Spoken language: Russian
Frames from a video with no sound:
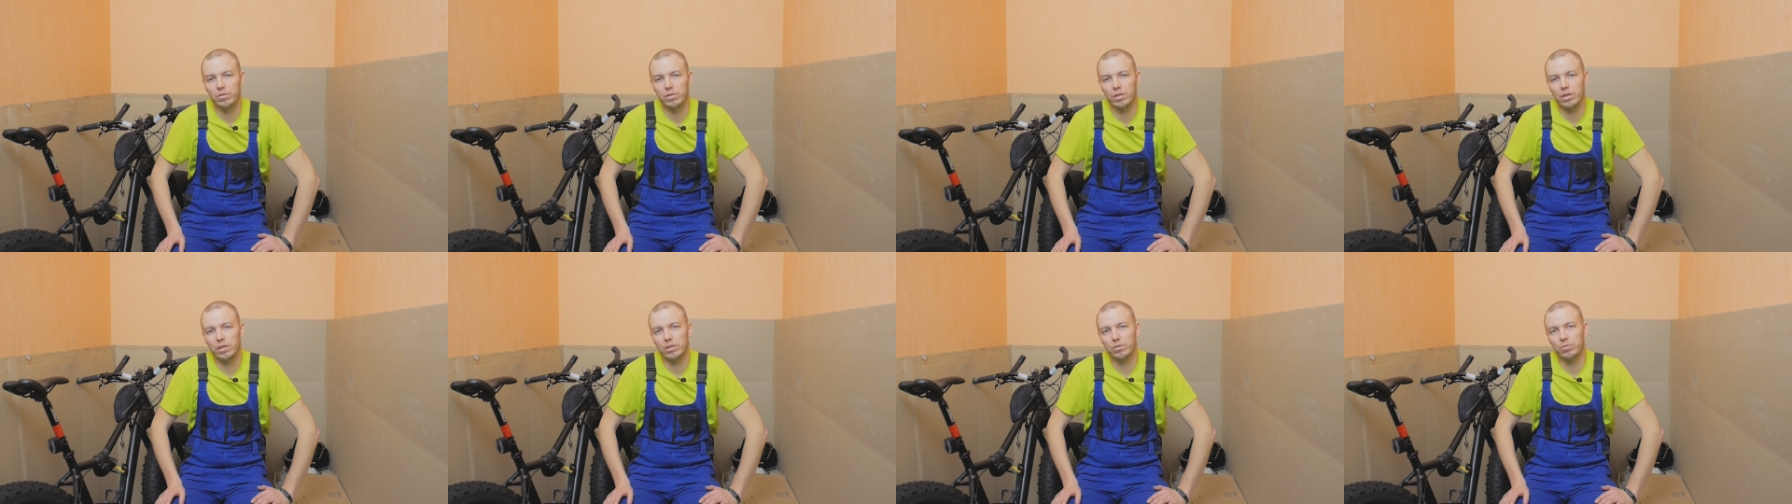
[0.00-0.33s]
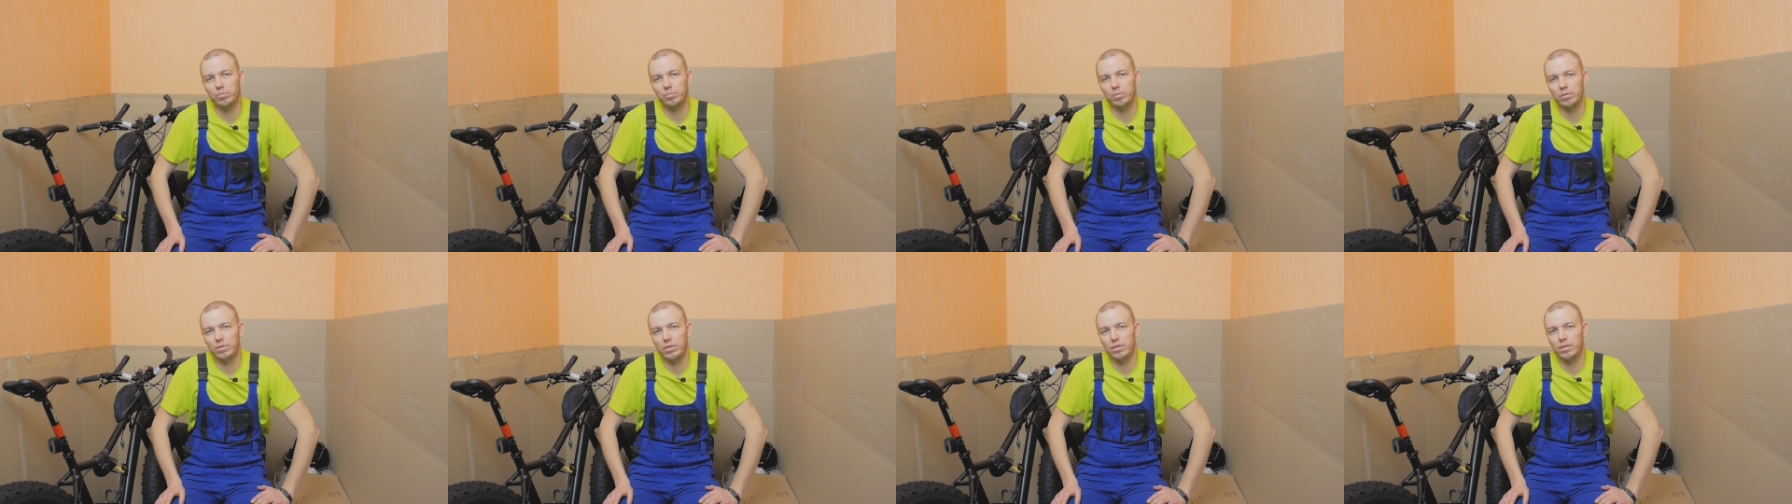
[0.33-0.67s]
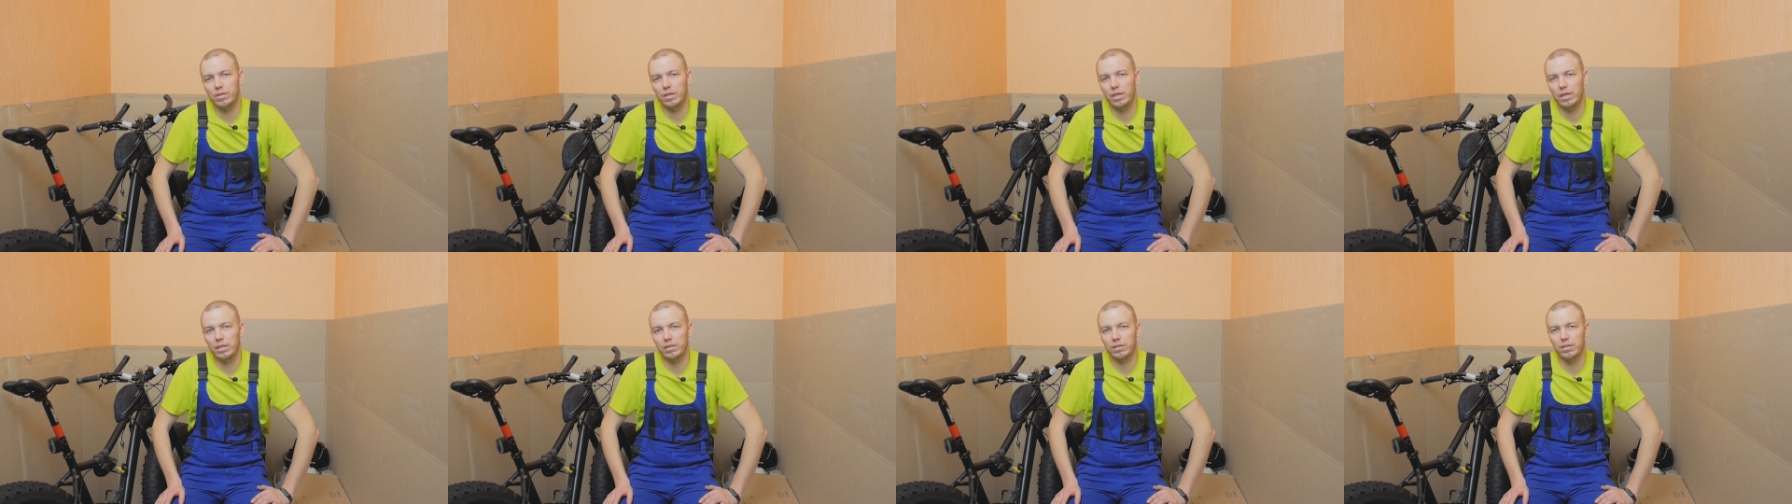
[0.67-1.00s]
Сразу
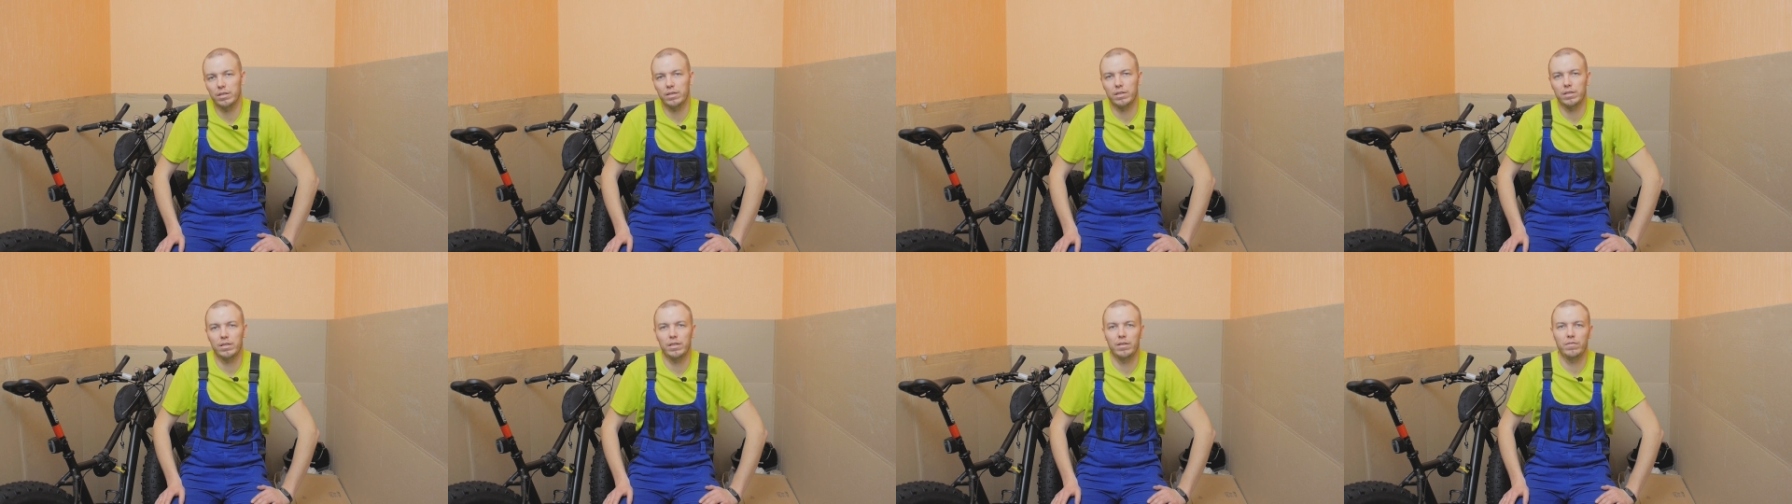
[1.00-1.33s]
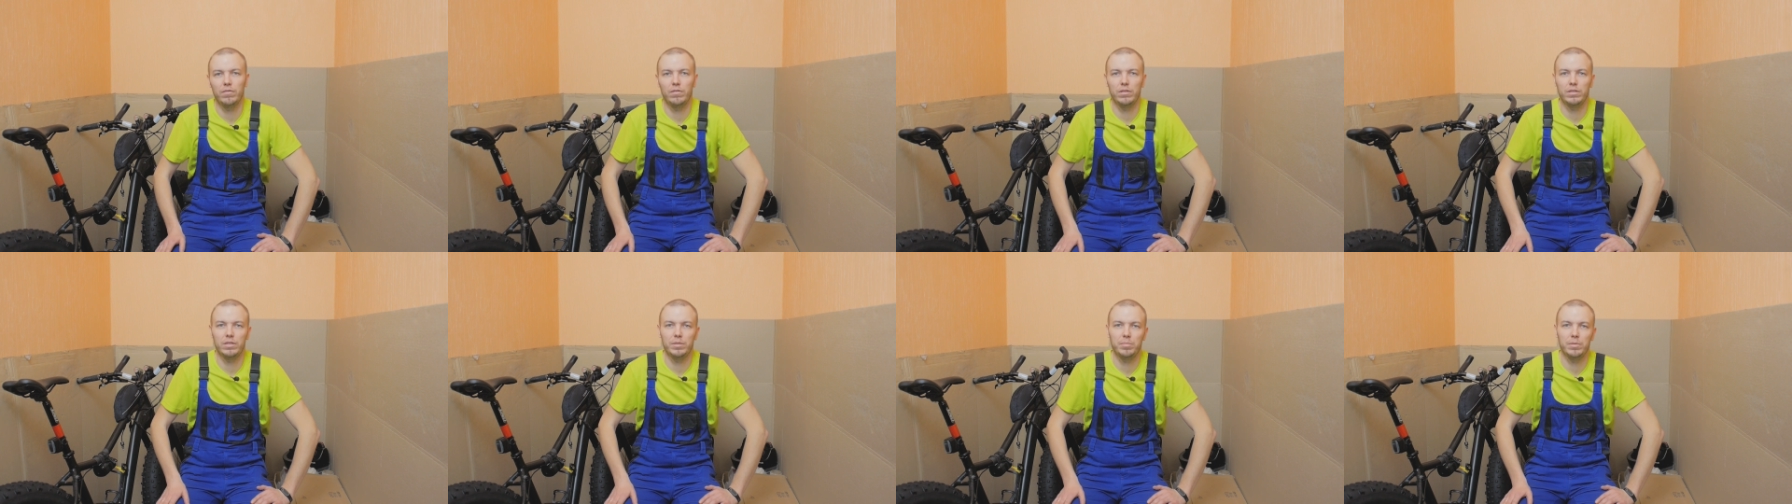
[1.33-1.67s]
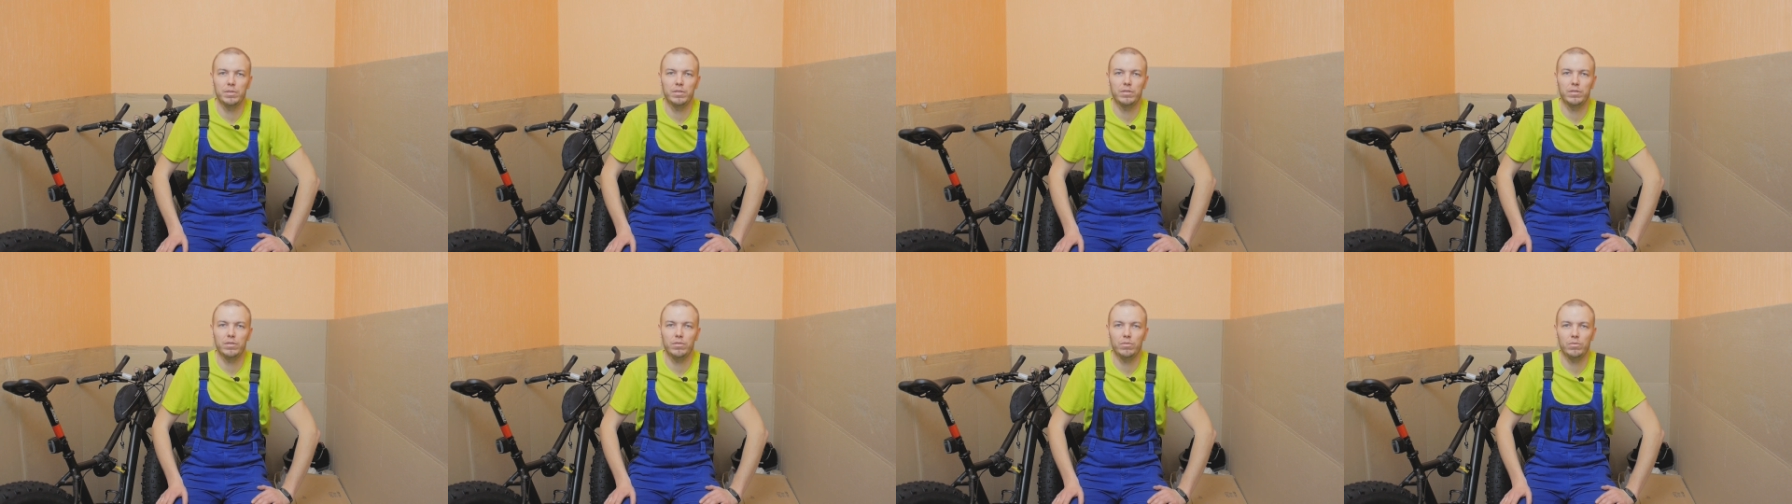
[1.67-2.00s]
после заезда, когда велосипед